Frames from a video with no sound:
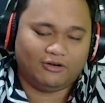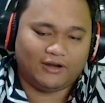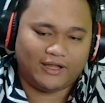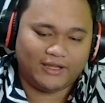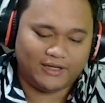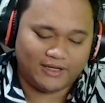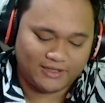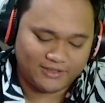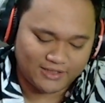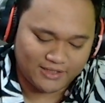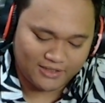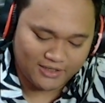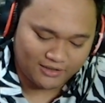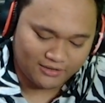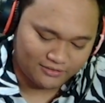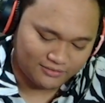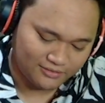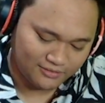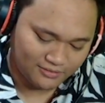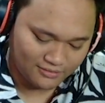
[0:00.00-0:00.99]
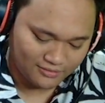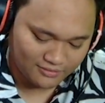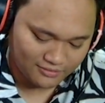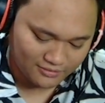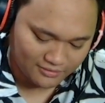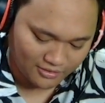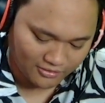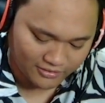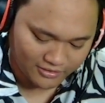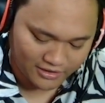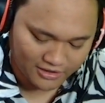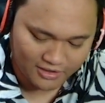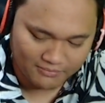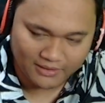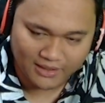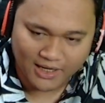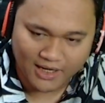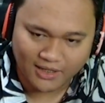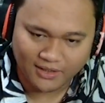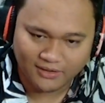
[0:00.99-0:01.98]
lain aja dan ini
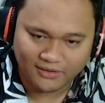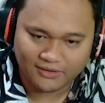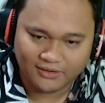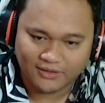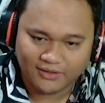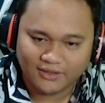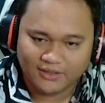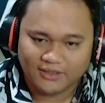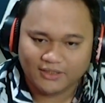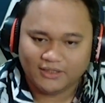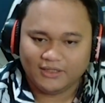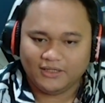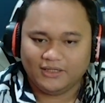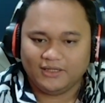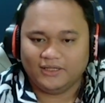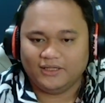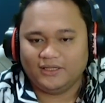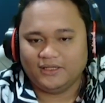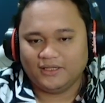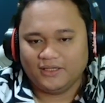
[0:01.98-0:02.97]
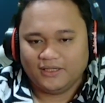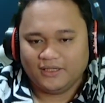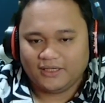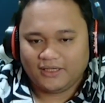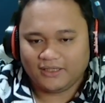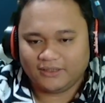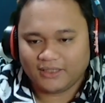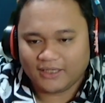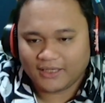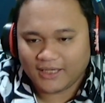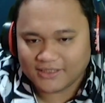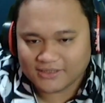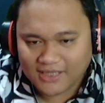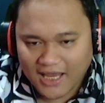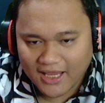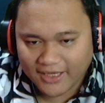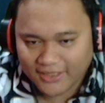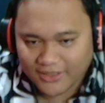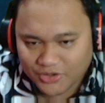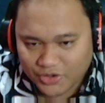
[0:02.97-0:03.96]
menang. Kita gas
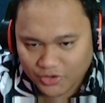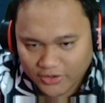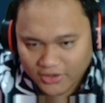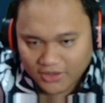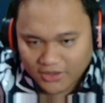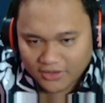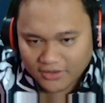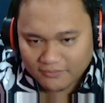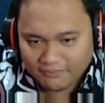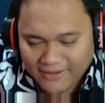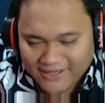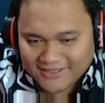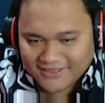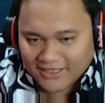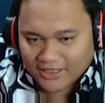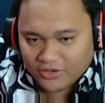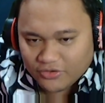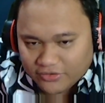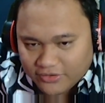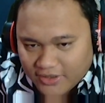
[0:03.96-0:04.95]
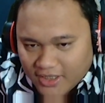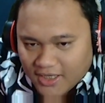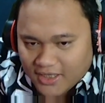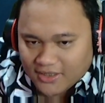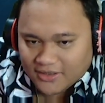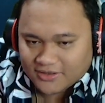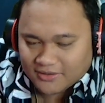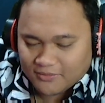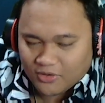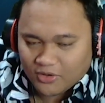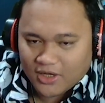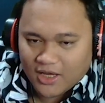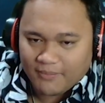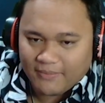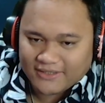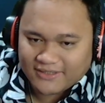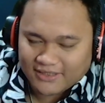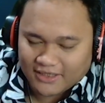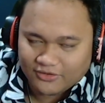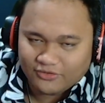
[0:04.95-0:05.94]
lagi cuy. Match selanjutnya, semoga
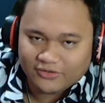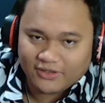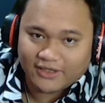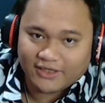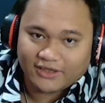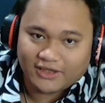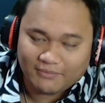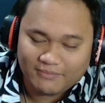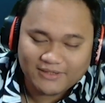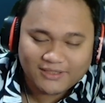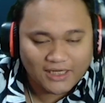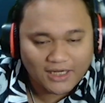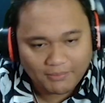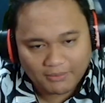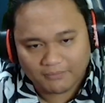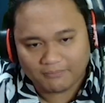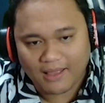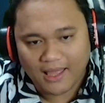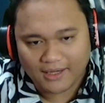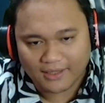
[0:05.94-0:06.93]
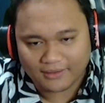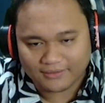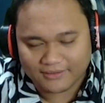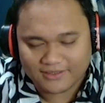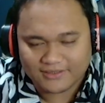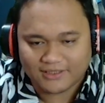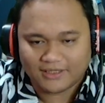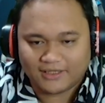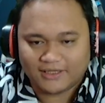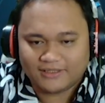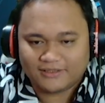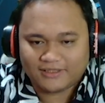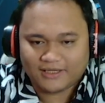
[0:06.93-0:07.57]
match selanjutnya kita bisa dapat Martis ya guys